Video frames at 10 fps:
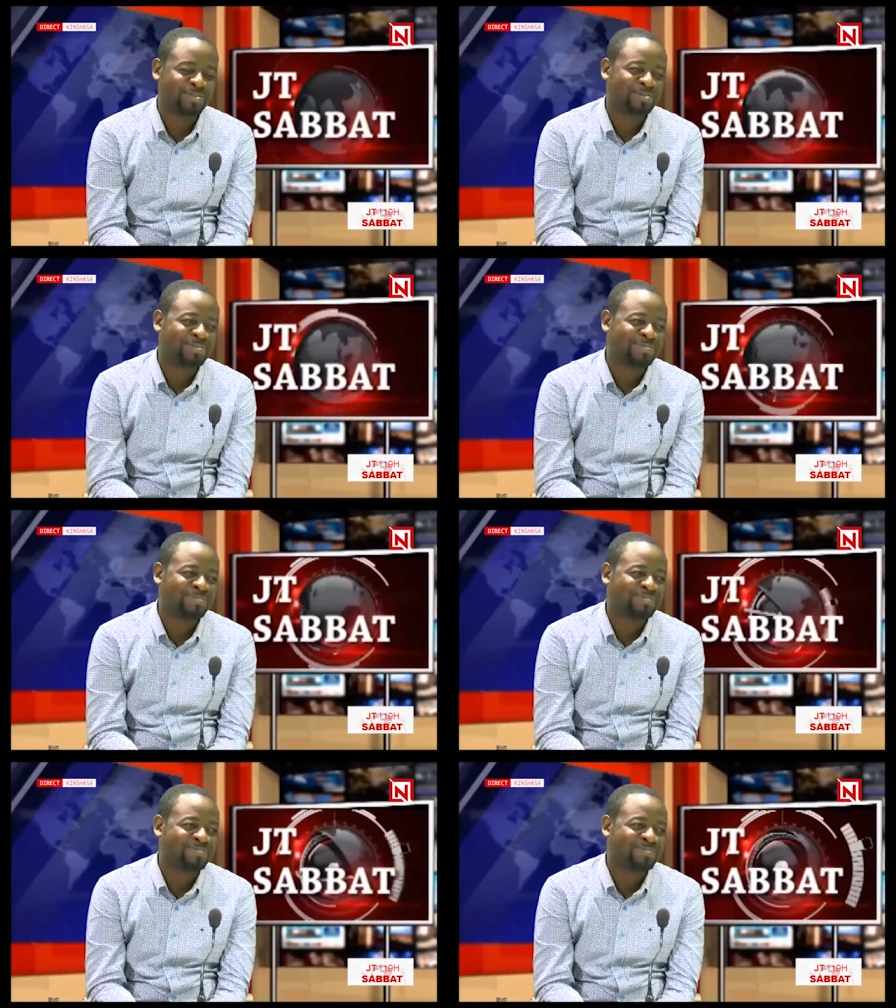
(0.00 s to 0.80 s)

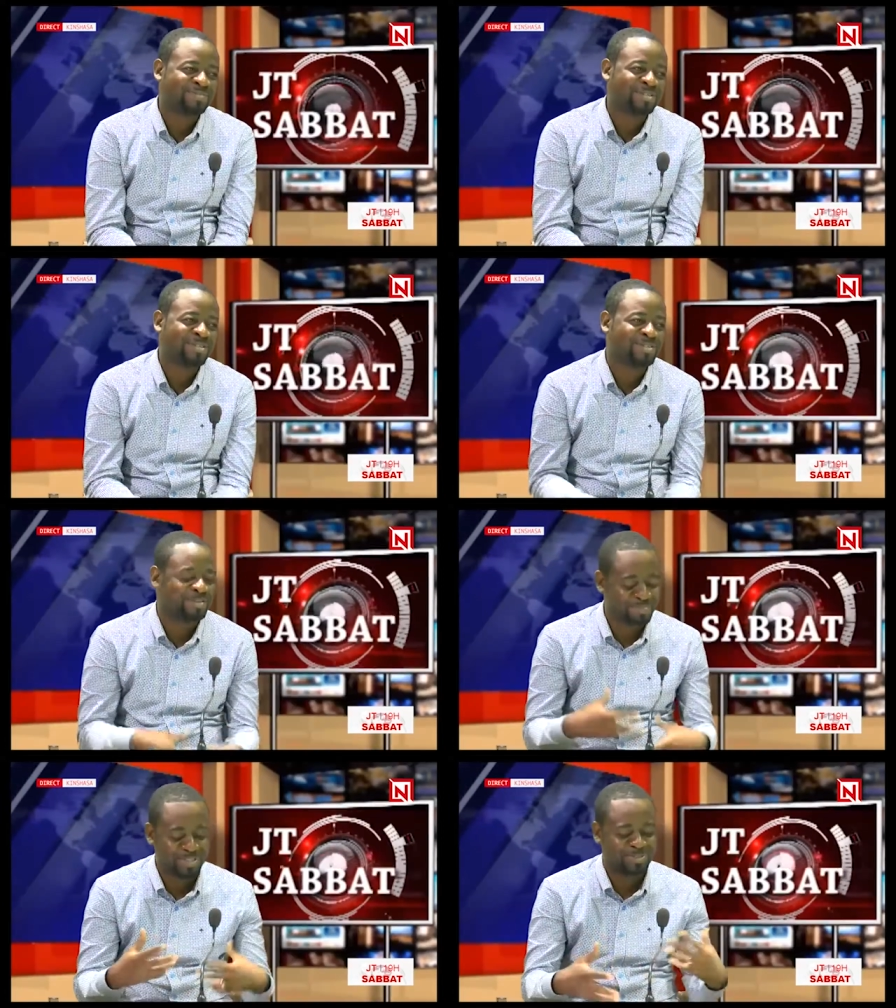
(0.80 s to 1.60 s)
nous. Oh. Euh,
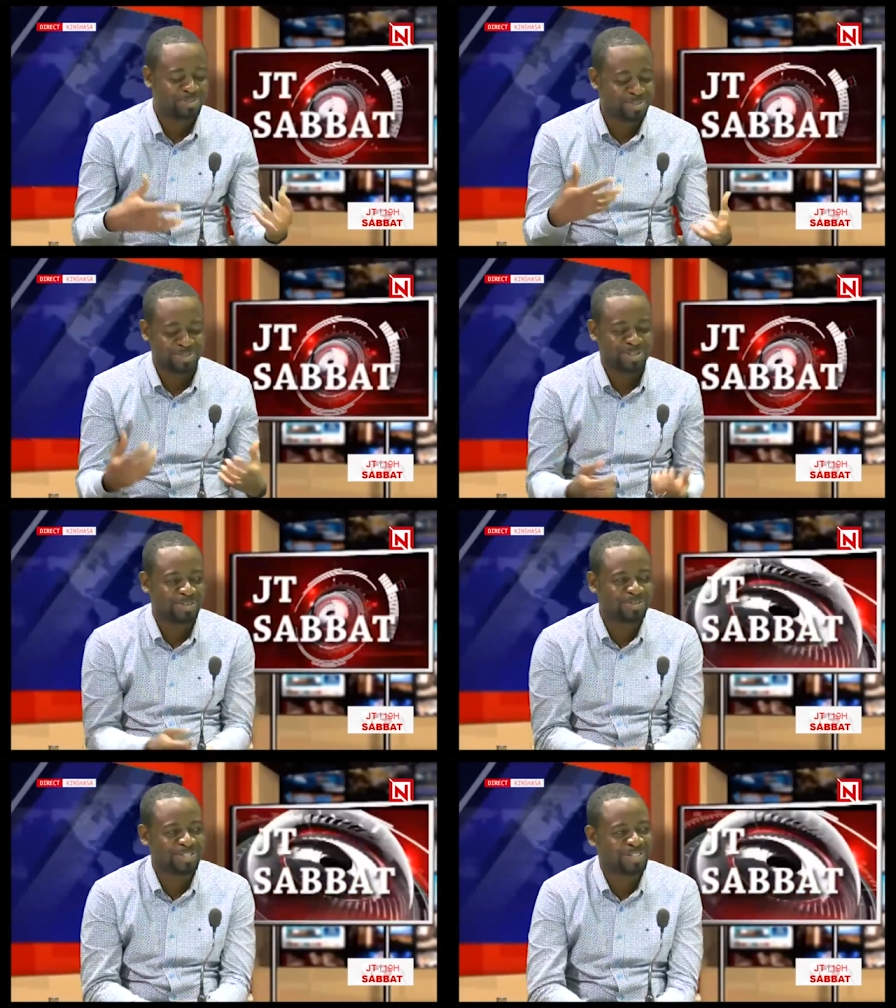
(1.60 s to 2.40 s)
depuis tout ce
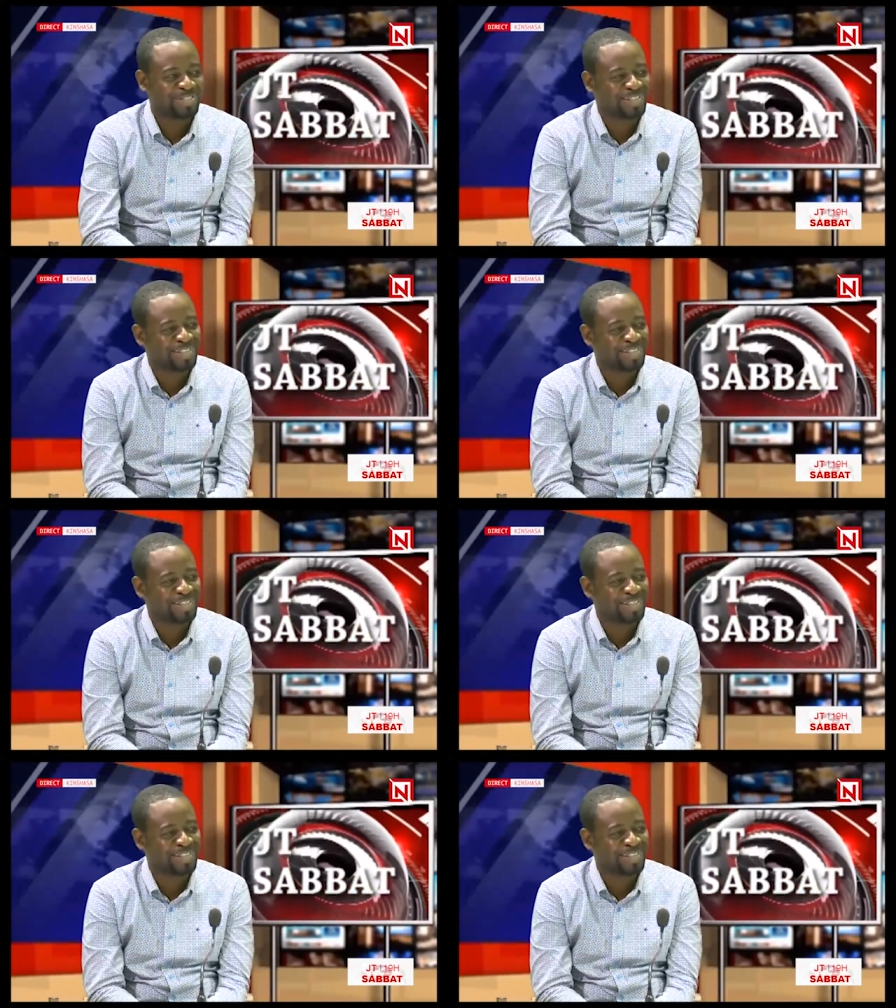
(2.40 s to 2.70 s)
temps-là, on chantait.